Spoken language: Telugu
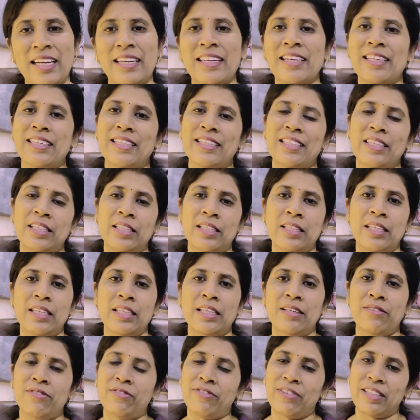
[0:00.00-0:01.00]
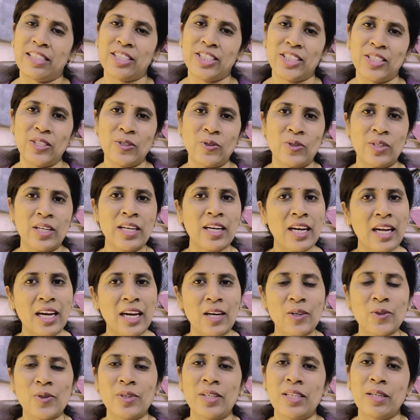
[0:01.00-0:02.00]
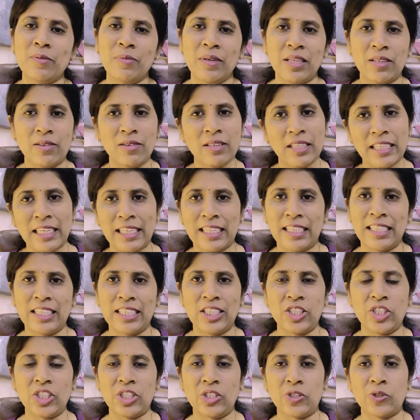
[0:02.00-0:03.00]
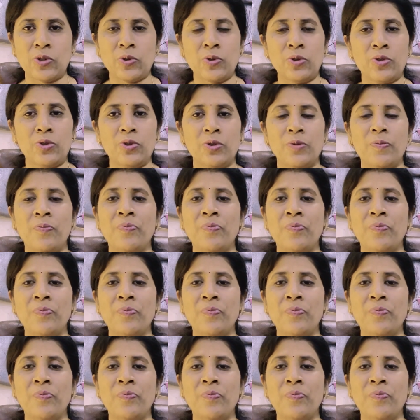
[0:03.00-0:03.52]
అట్లనే ఈ ఇన్ఫెక్షన్ కూడా రాకుండా మనం కంటైన్ చేసుకోవచ్చు